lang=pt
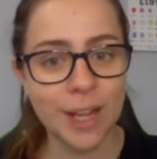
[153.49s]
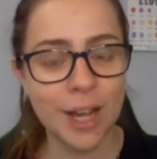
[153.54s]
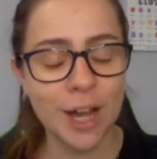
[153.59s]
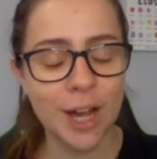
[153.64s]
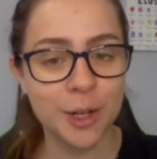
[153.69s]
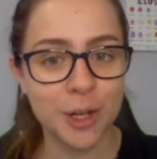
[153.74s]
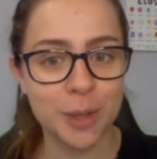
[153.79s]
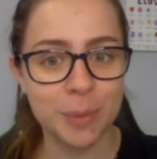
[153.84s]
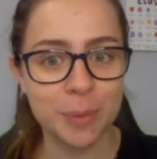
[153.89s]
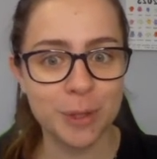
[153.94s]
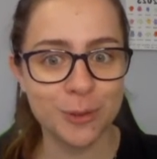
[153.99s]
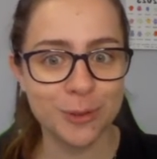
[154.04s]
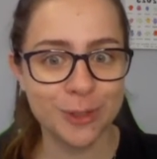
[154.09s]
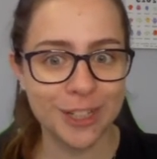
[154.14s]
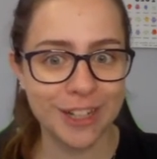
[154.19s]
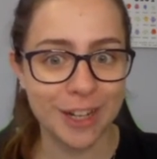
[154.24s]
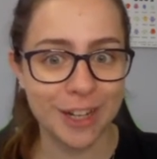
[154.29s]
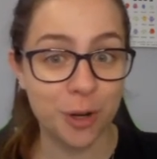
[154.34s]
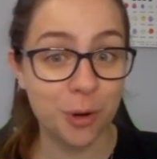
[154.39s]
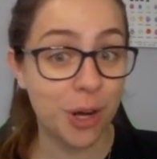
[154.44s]
Agora a pergunta
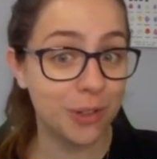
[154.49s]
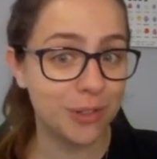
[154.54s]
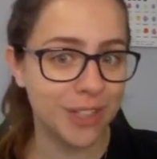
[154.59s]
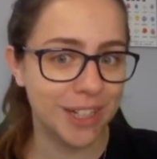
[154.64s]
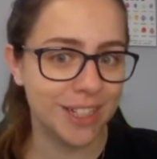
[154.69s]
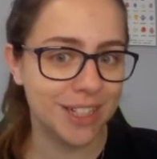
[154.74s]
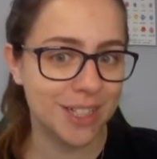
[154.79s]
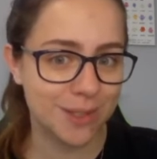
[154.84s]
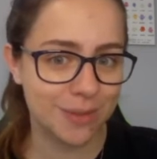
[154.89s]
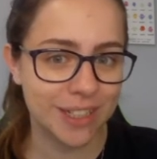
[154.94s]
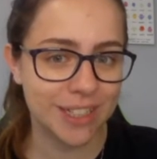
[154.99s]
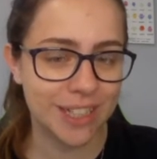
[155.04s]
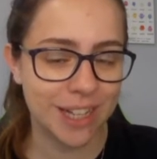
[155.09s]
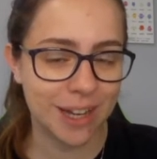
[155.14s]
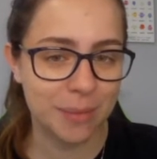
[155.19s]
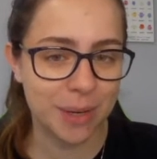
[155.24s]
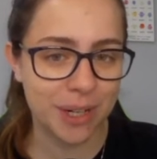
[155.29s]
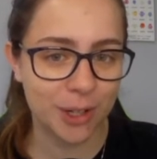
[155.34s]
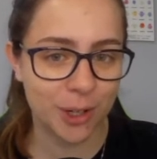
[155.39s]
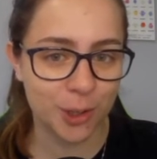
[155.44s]
é: qual delas vai dar
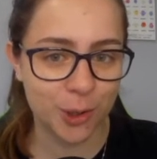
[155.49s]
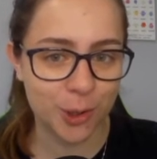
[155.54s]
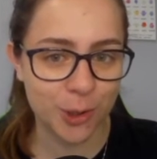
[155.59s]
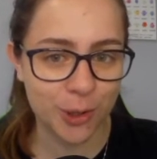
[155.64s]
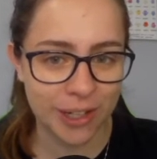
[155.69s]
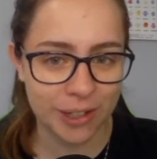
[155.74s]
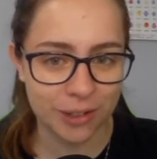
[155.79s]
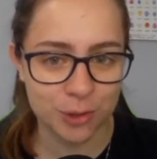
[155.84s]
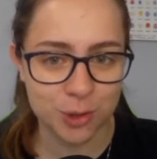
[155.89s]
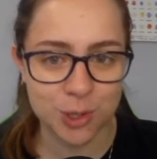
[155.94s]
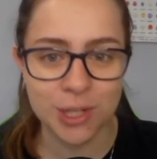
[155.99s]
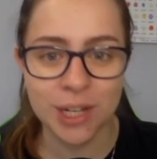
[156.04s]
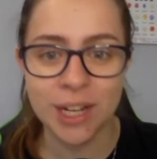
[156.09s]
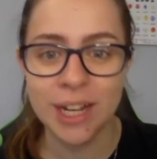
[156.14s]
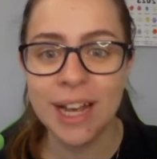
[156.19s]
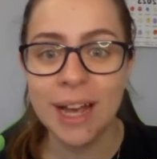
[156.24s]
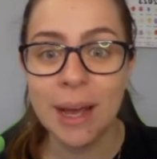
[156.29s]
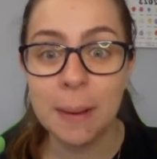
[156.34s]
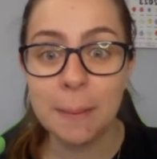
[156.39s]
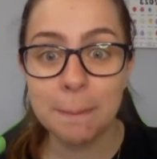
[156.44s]
a maior corrente?
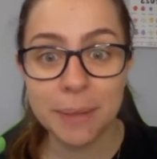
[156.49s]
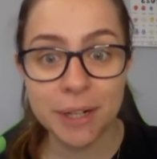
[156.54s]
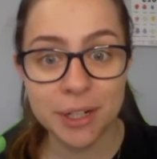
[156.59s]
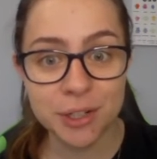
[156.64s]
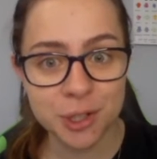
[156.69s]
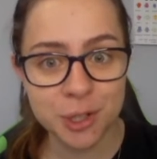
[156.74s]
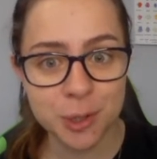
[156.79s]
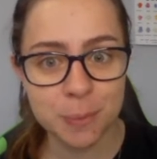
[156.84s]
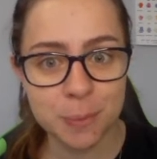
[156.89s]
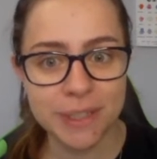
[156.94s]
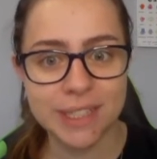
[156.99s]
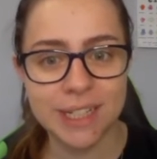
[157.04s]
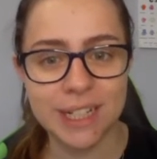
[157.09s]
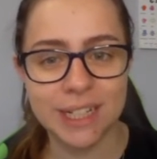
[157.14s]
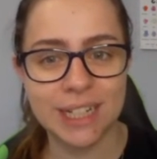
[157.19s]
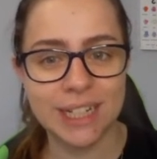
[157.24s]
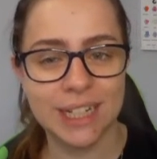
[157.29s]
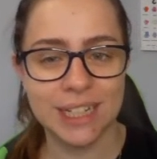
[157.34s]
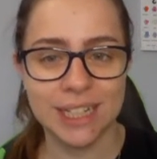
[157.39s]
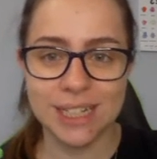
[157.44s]
Para a gente pensar
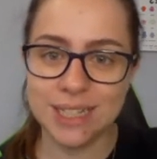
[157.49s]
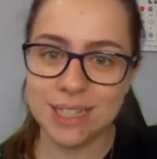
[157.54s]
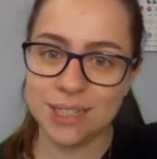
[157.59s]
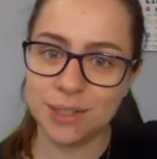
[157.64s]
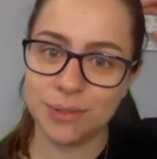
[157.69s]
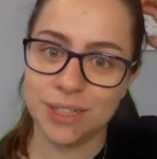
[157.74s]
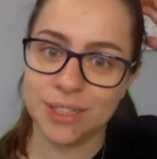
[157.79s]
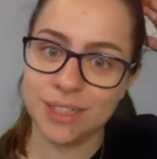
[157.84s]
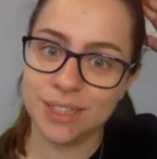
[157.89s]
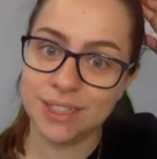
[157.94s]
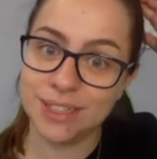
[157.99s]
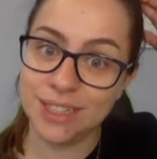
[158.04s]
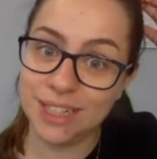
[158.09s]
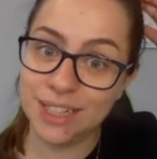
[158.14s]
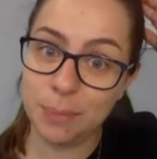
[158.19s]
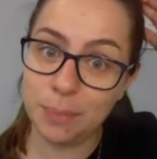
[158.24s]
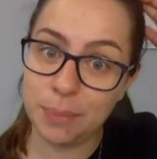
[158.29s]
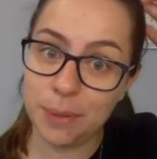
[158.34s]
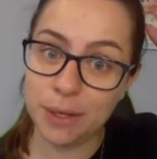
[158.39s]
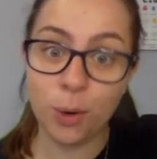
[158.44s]
na relação entre
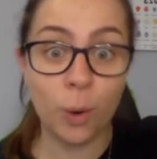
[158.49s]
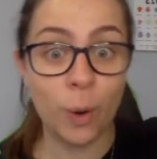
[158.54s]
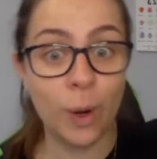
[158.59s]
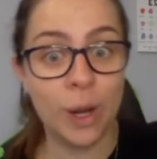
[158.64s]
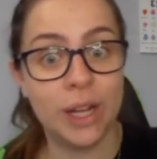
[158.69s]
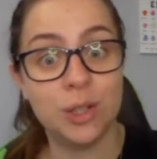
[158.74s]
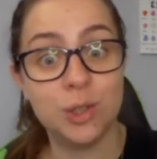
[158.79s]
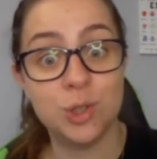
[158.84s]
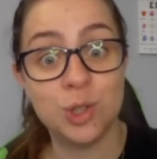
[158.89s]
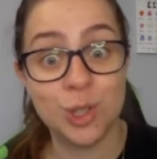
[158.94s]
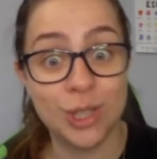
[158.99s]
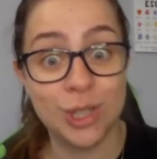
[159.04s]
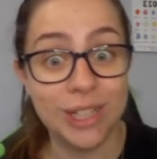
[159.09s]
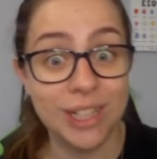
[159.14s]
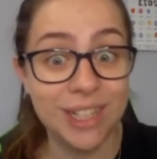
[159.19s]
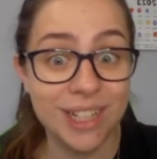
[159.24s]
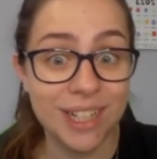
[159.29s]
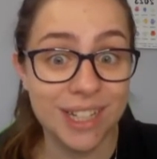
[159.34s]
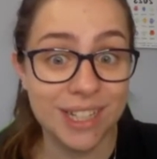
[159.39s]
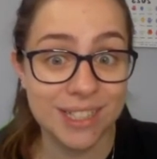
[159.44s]
DDP corrente
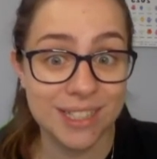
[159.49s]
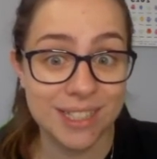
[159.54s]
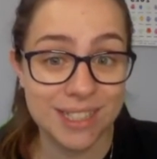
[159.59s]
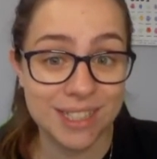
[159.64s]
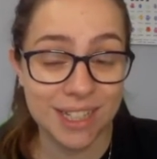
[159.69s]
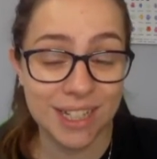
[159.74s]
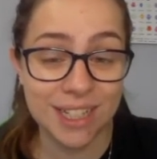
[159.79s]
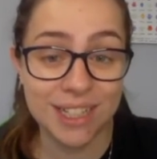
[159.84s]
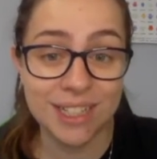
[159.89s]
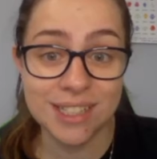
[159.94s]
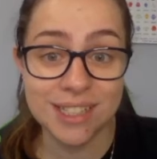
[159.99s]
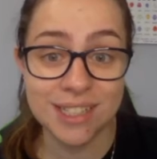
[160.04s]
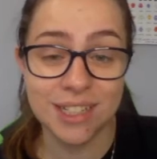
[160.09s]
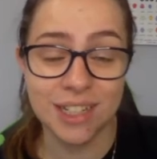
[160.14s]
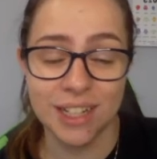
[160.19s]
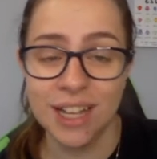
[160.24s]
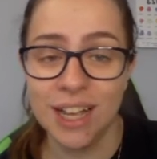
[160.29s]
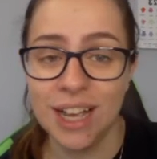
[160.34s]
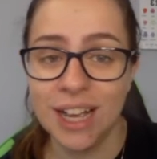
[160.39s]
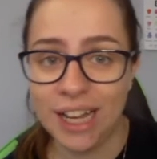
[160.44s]
e
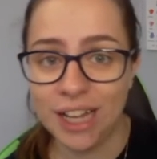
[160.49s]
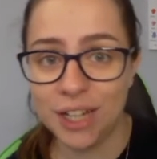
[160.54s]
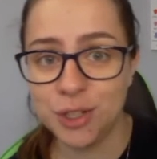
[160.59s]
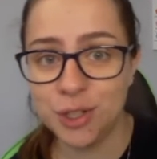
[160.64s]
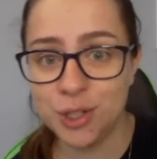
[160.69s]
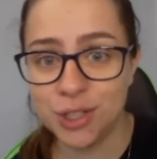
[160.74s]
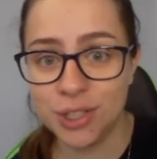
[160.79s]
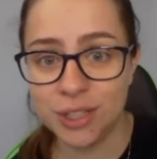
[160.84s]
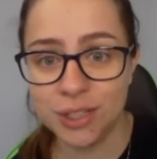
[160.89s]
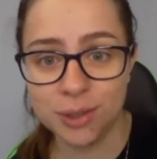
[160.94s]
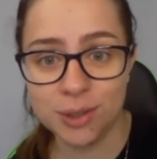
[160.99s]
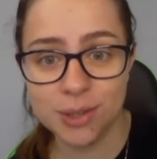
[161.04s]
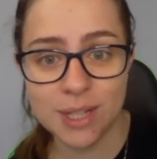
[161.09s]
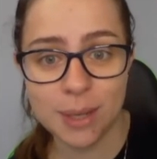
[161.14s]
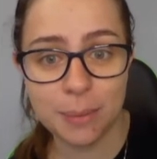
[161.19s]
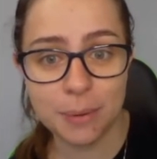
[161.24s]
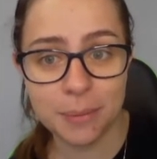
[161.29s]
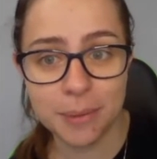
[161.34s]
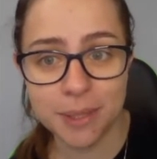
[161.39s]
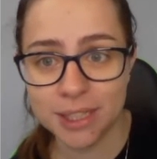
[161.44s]
resistência, a gente tem que usar
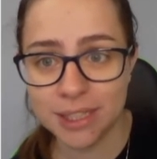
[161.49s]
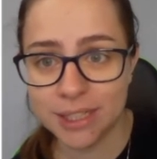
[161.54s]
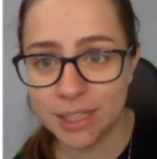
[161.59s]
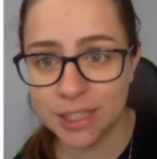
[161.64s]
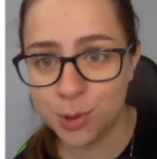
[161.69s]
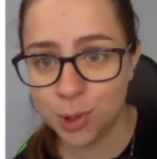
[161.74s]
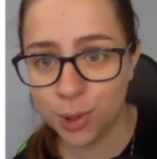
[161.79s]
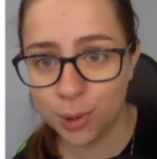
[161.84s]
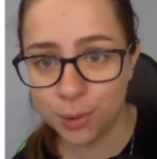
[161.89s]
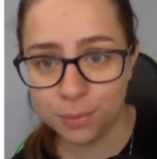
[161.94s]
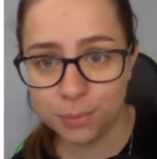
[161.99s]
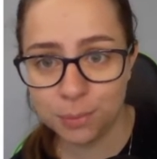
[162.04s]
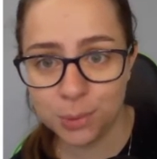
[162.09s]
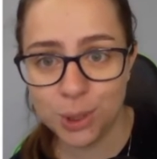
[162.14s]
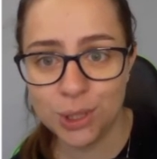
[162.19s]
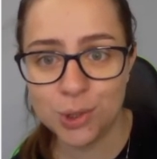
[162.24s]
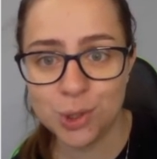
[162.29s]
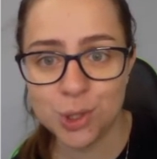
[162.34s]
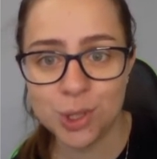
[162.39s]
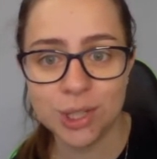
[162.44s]
a primeira lei de Ohm,
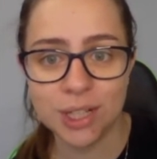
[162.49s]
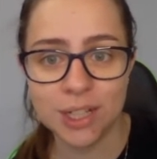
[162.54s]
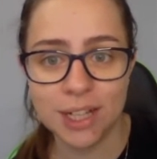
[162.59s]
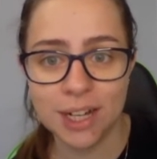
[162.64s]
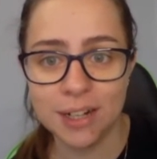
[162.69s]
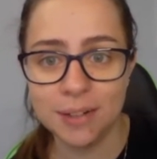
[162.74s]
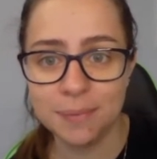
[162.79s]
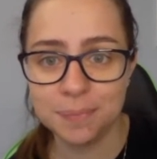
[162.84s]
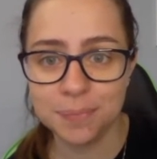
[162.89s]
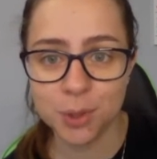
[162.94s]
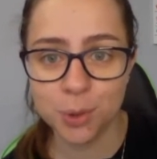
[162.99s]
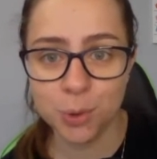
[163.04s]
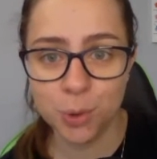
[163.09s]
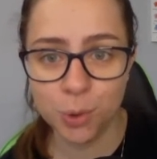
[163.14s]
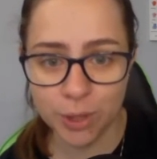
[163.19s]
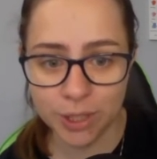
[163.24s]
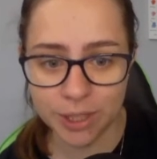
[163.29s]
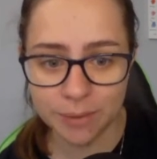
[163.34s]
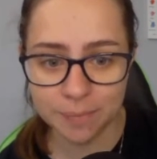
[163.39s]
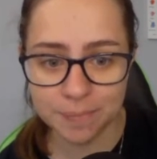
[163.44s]
bonitinha lá,
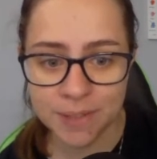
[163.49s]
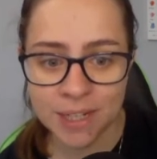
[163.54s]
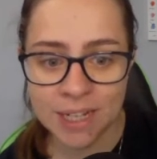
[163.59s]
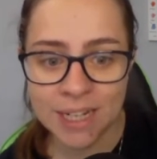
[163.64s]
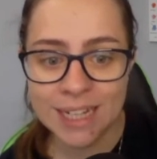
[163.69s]
URI.